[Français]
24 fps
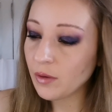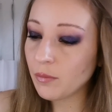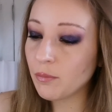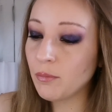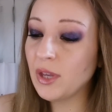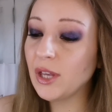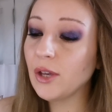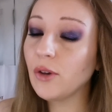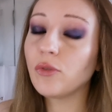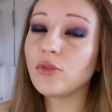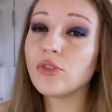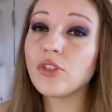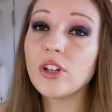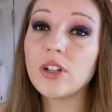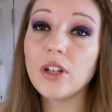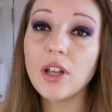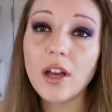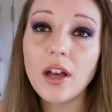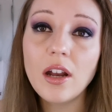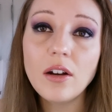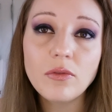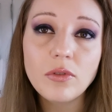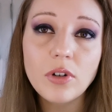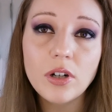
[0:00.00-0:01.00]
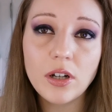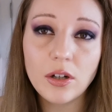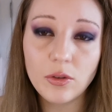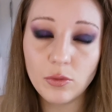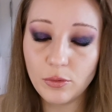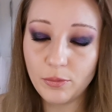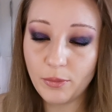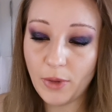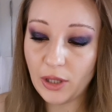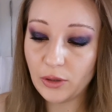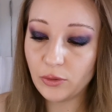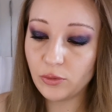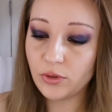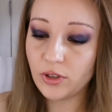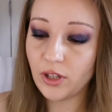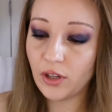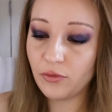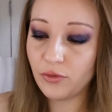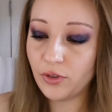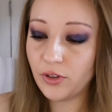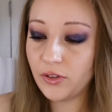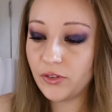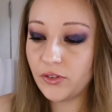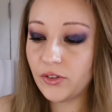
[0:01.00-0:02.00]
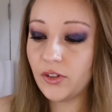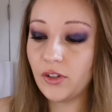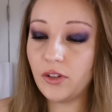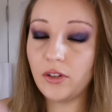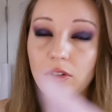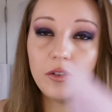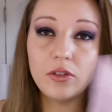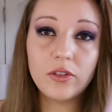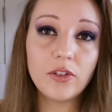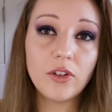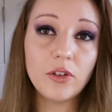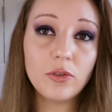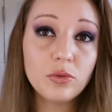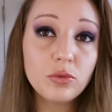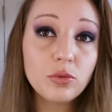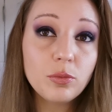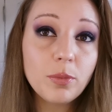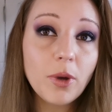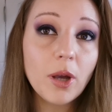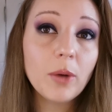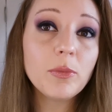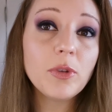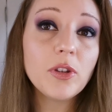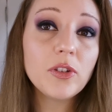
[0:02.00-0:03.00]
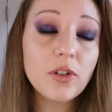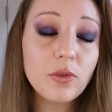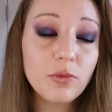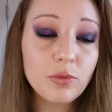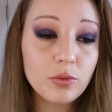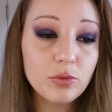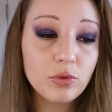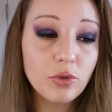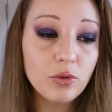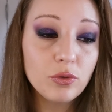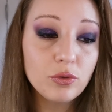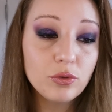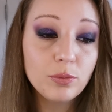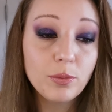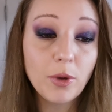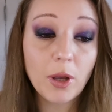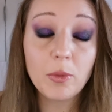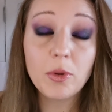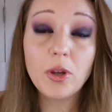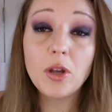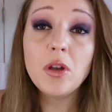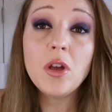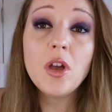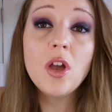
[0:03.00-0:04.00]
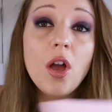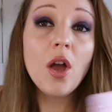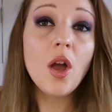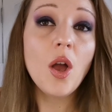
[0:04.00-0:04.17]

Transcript: Mais en général, voilà, le marc de café, c'est super bien, ça fonctionne super bien.